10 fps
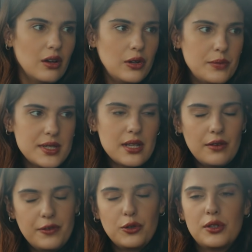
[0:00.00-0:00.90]
Böyle
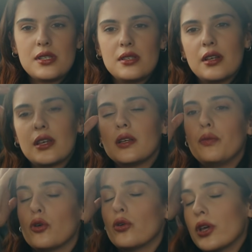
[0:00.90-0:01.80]
misafir odasında kitap
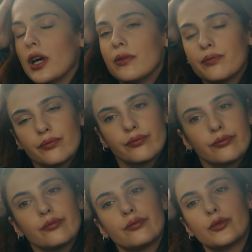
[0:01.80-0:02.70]
okurken
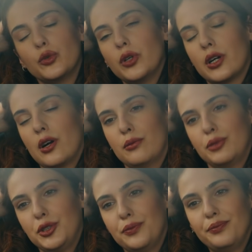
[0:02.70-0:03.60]

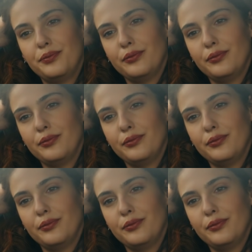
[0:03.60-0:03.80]
uyuyakalmışım.